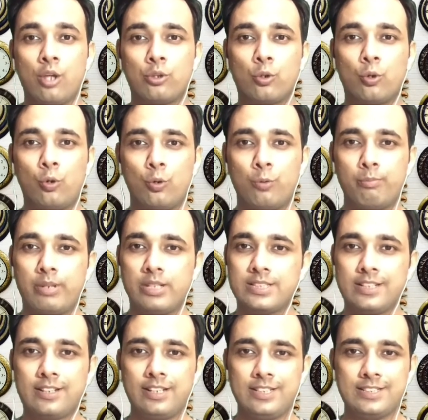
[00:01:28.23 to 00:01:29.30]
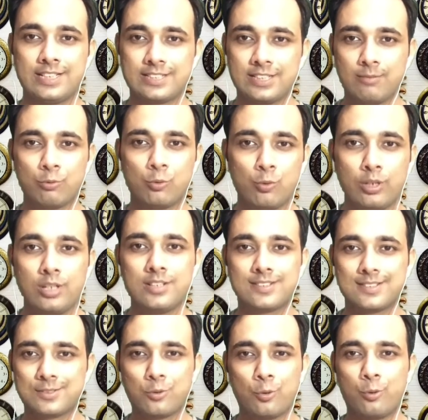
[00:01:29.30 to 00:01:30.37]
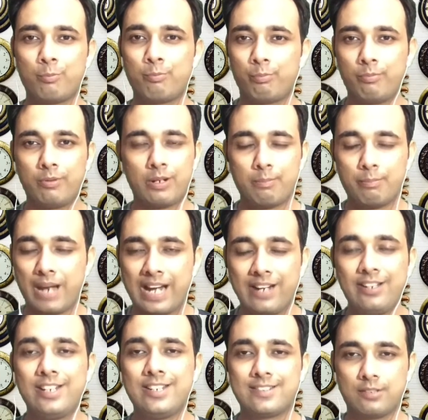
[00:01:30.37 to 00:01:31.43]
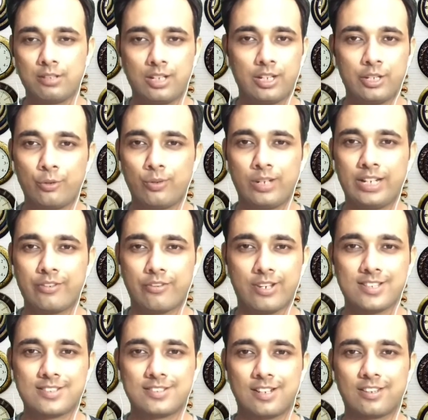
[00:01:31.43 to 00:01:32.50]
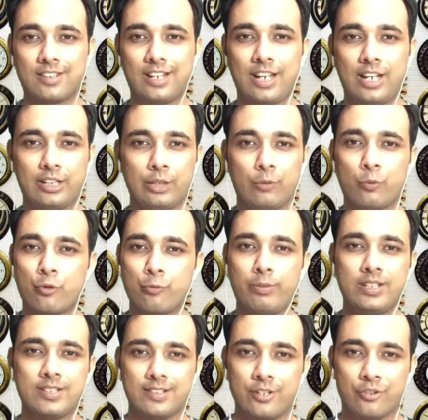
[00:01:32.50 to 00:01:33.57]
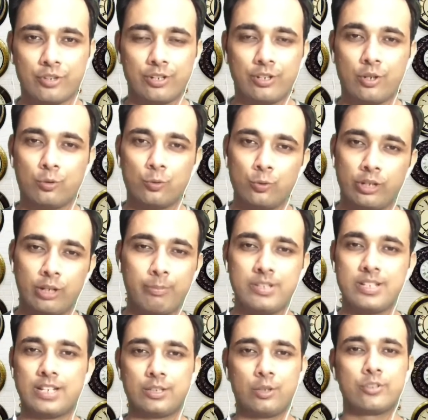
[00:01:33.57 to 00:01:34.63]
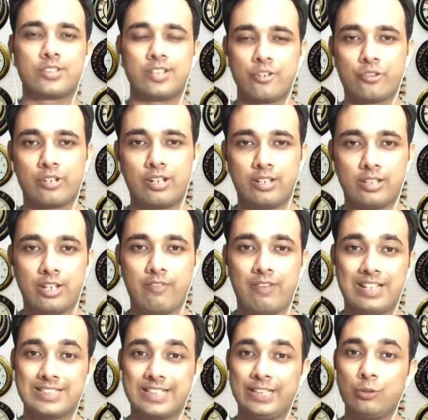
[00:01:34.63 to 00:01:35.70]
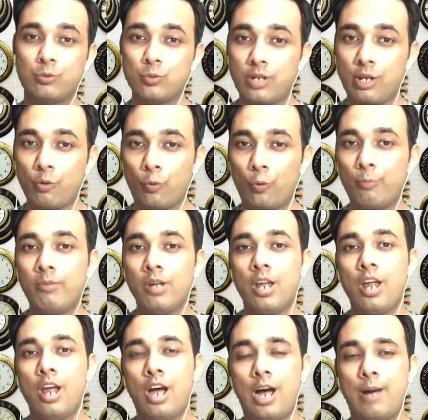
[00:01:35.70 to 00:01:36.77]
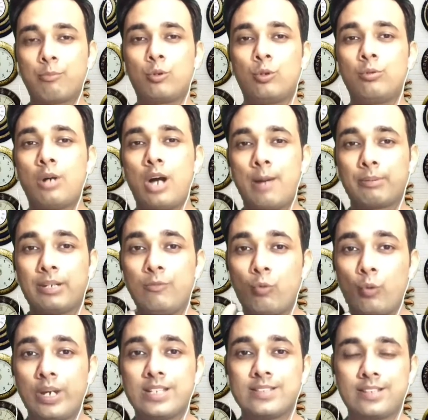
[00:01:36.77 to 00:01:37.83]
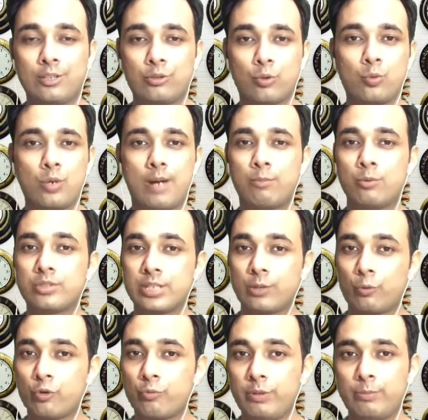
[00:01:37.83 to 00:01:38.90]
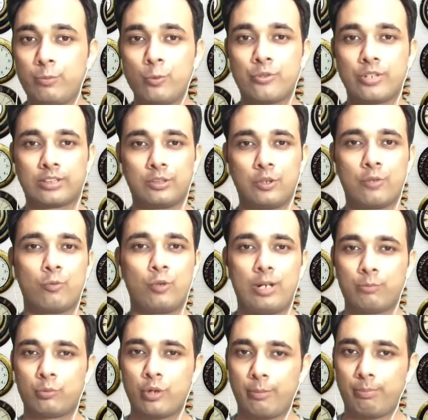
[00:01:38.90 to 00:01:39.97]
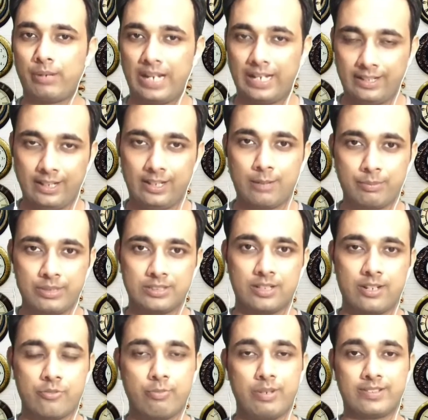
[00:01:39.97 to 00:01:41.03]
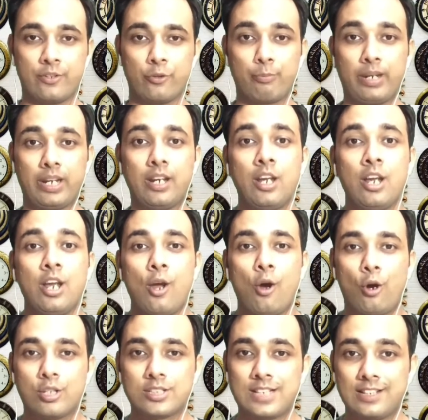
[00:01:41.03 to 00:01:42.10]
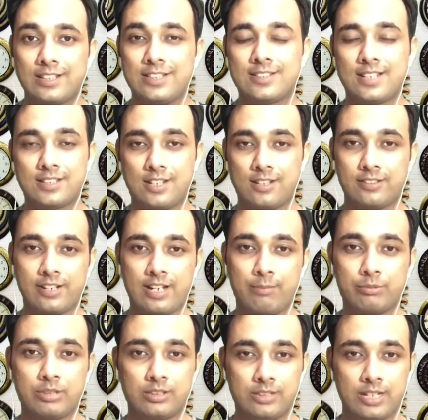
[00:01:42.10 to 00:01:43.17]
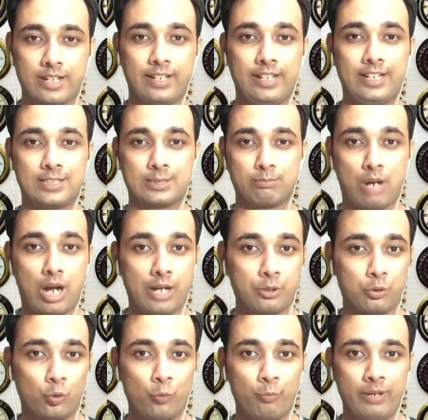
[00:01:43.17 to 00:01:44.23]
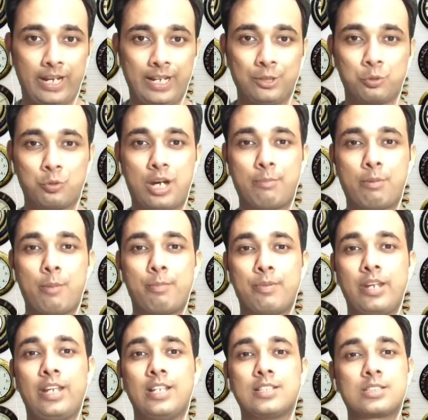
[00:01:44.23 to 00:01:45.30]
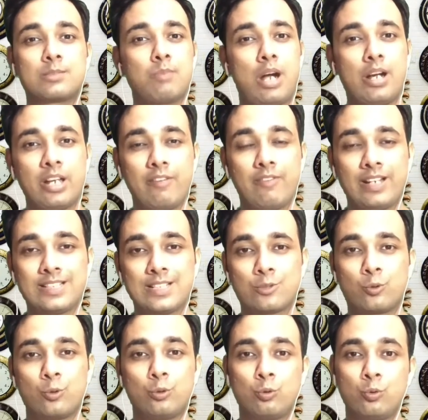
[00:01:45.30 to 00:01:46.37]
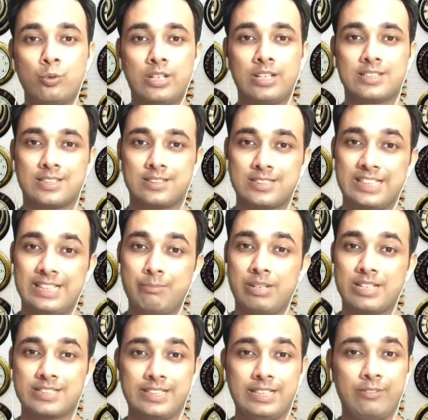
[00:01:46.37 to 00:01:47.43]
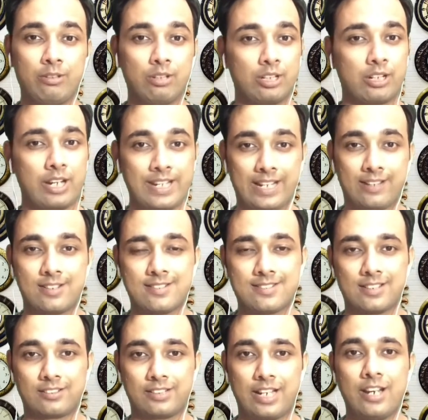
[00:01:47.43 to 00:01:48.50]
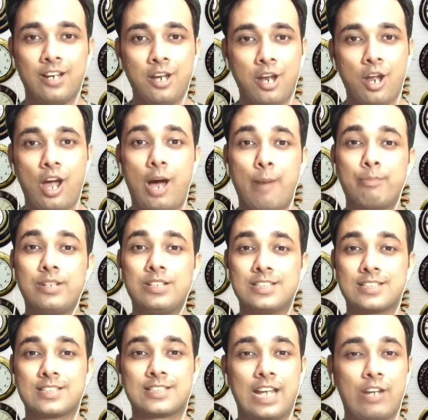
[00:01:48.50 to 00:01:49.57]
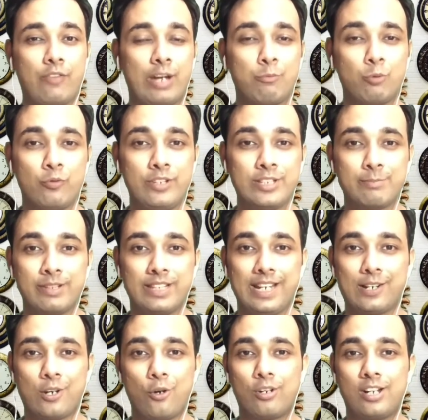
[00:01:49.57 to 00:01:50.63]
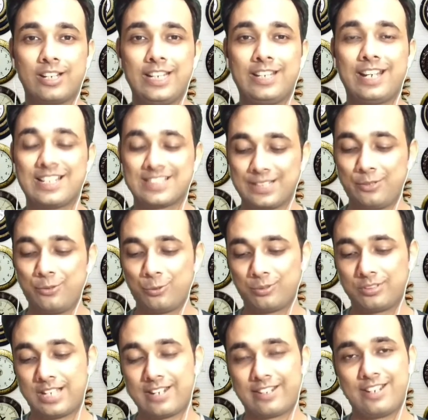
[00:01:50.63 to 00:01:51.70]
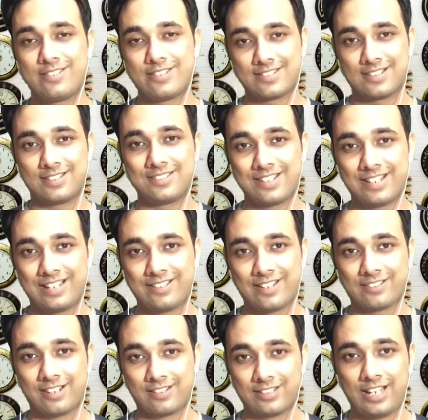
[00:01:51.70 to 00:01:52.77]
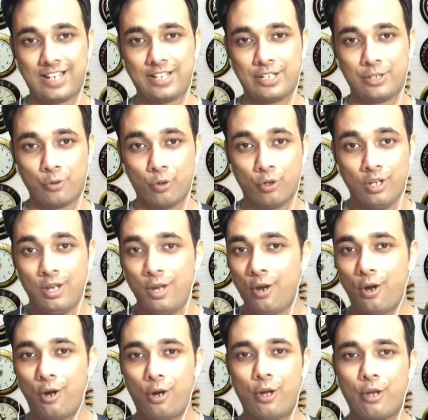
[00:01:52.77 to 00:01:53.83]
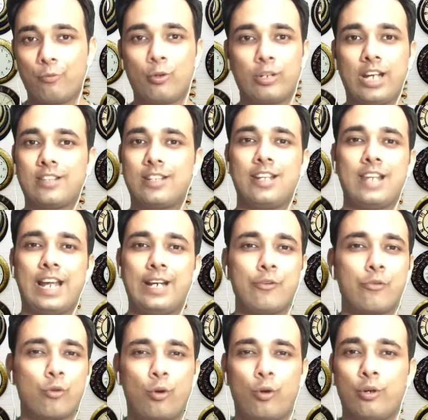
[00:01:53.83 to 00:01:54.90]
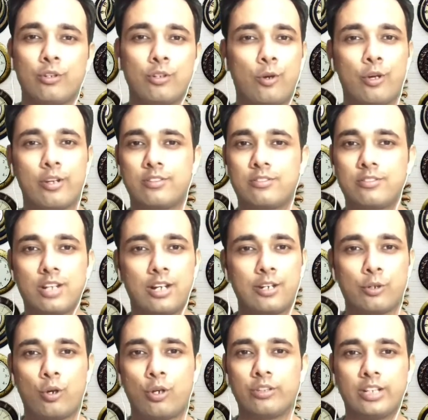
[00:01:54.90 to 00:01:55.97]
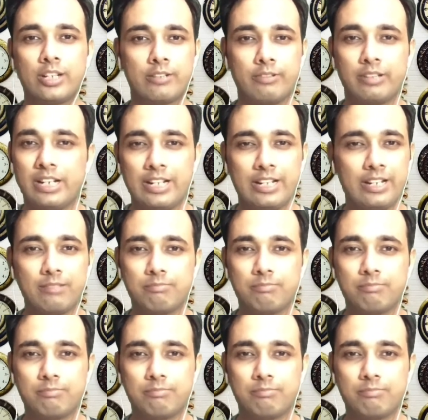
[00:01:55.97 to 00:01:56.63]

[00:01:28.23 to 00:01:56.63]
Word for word: तो बेसिकली जैसे हम गूगल को ब्लाइंडली यू नो लाइक ट्रस्ट करते हैं कि कुछ भी सर्च करना हो गूगल पे जाते हैं और सर्च कर लेते हैं वैसे ही गूगल होम आपको आपकी वॉइस के थ्रू आप उनसे कुछ भी पूछ सकते हैं और वो आपको रिप्लाई देगा अपनी सर्च बेसिस पे और साथ ही साथ अगर आपका घर एक स्मार्ट होम है तो आप अपने स्मार्ट डिवाइसेस को गूगल के संग सीमलेसली कनेक्ट uh, कर सकते हैं आपने जैसे साईफाई मूवीज़ में देखा होगा कि कैसे लोग घर के जस्ट अंदर एंटर करता है हीरो और वो कहता है लाइट्स ऑन और टर्न ऑन द आई